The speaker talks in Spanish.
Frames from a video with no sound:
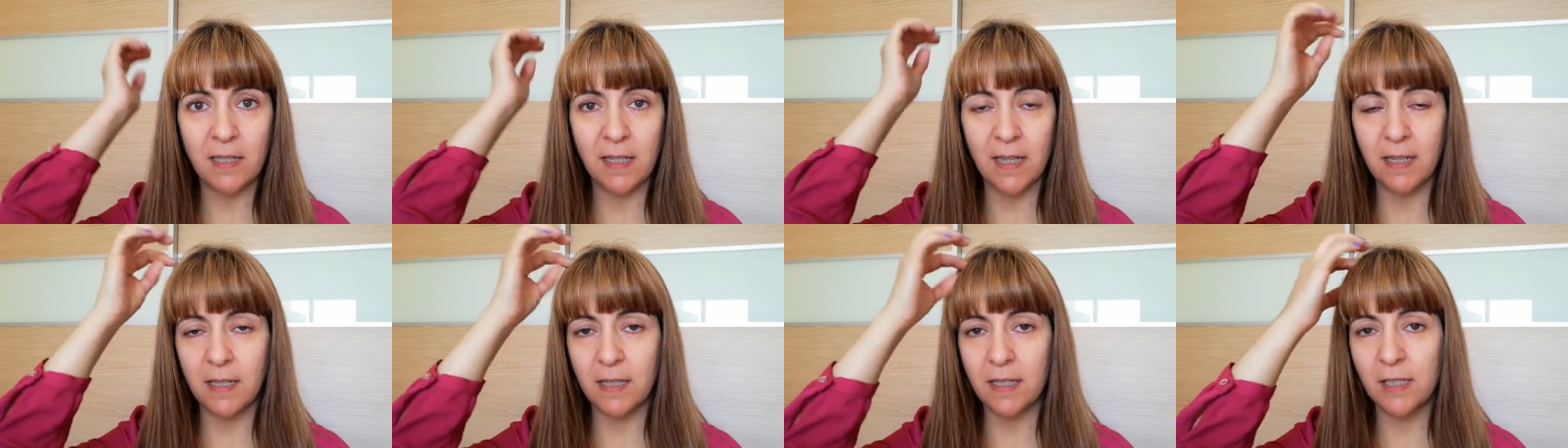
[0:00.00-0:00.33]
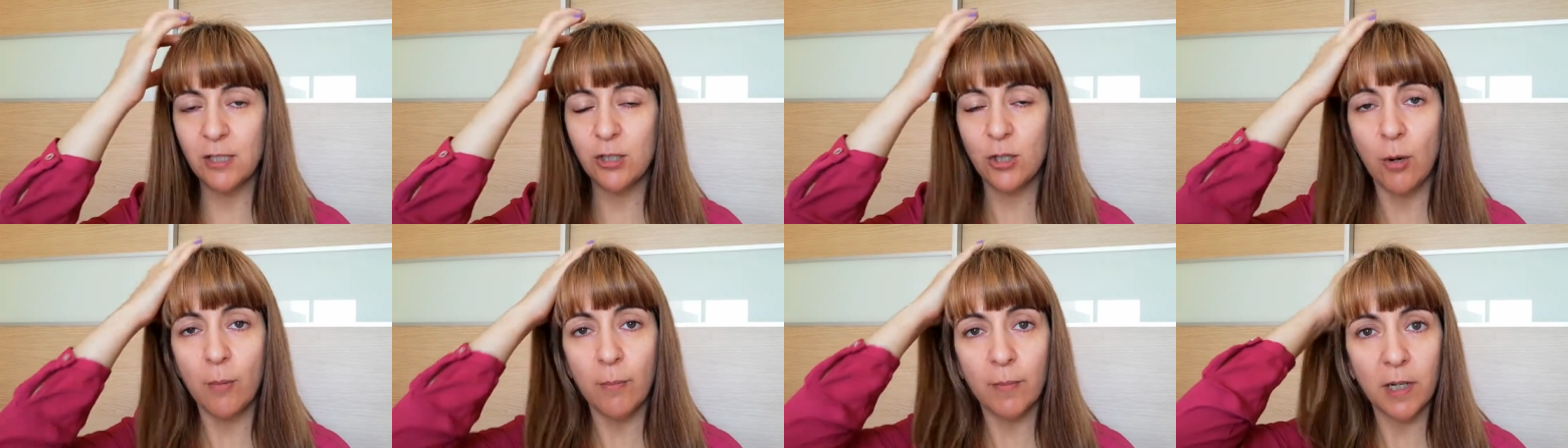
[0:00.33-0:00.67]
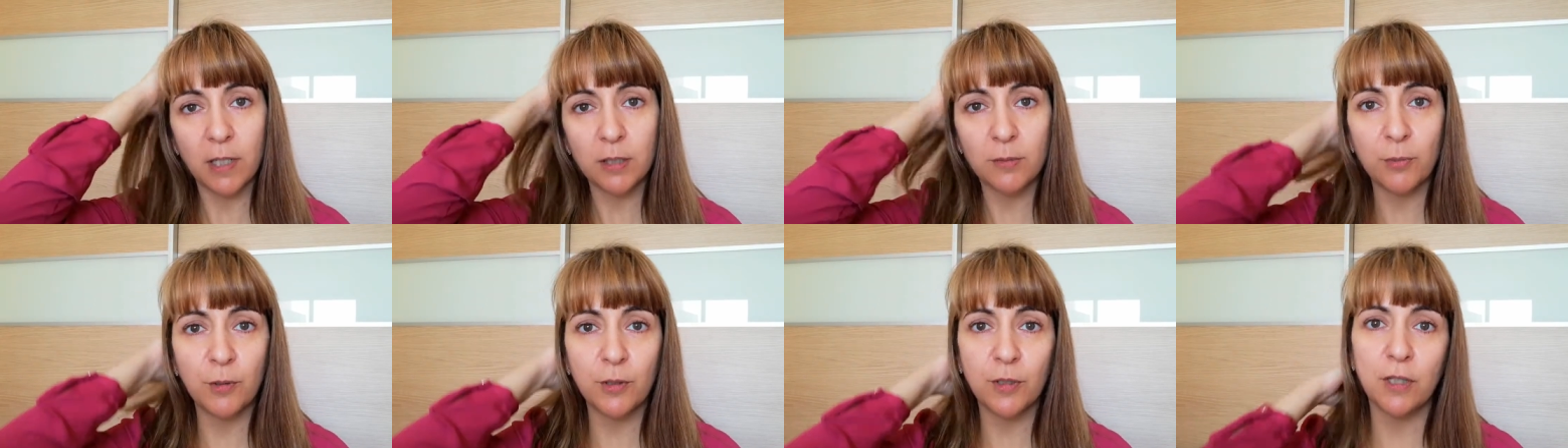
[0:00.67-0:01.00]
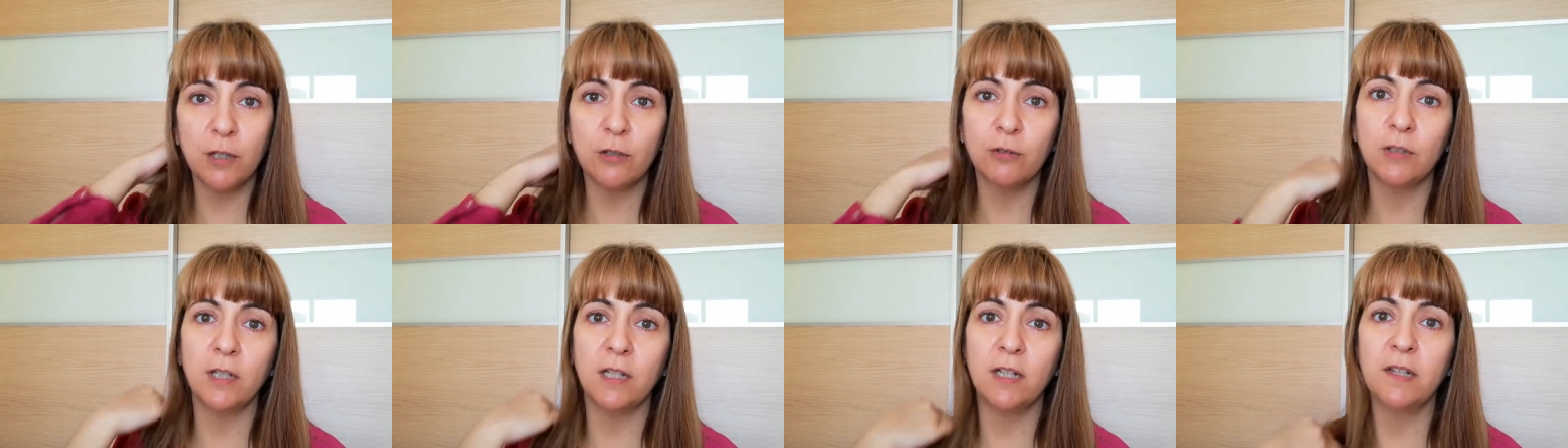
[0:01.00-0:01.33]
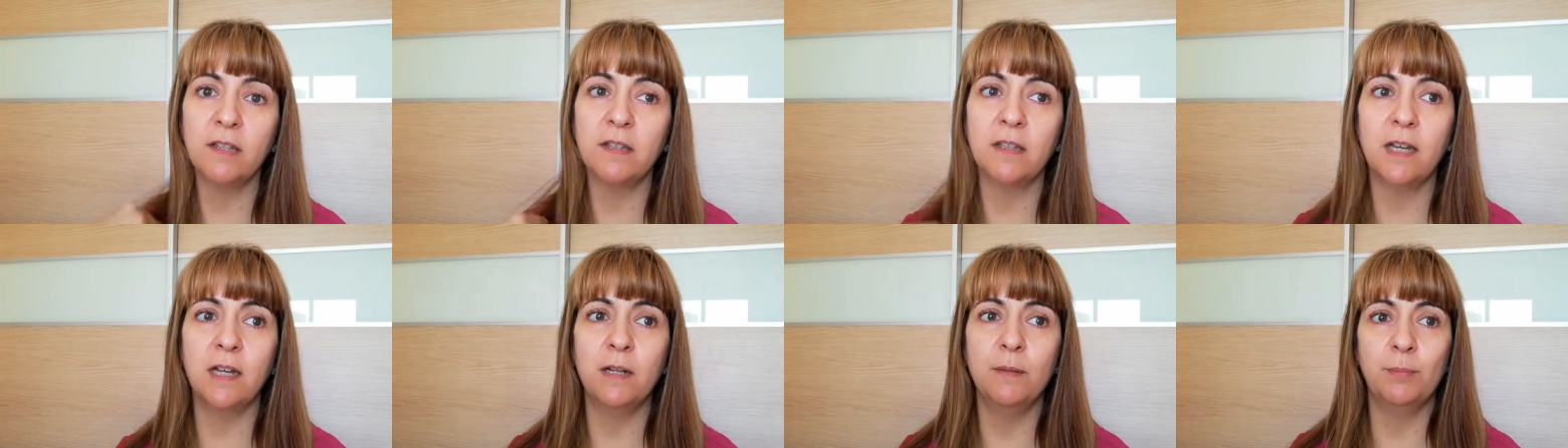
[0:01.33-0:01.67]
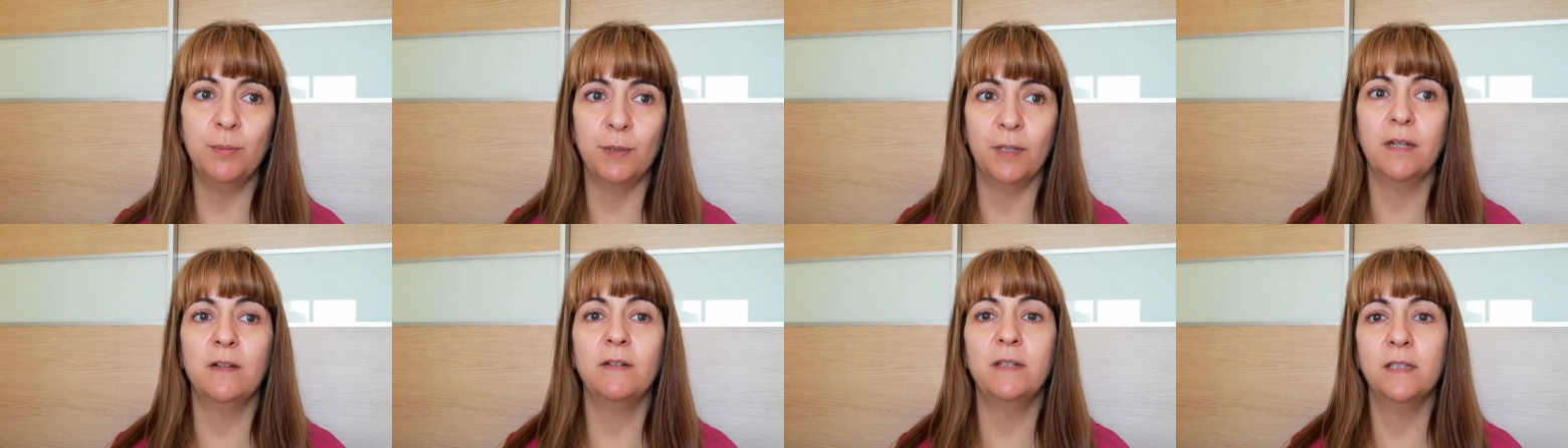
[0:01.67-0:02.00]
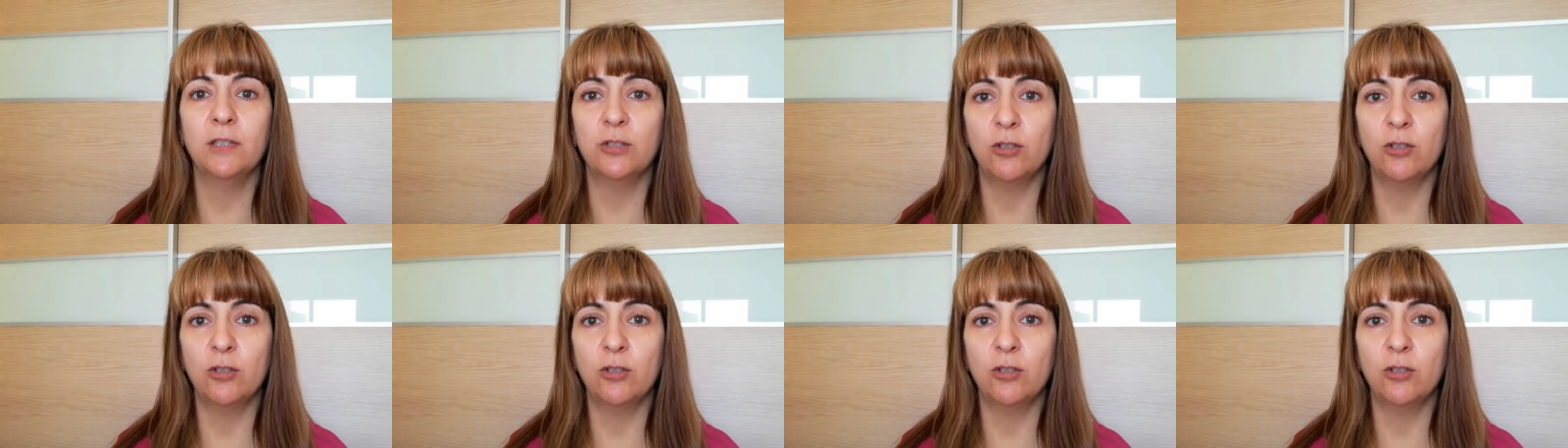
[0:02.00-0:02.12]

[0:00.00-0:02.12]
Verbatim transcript: qué, qué sombras podía utilizar, porque a ver,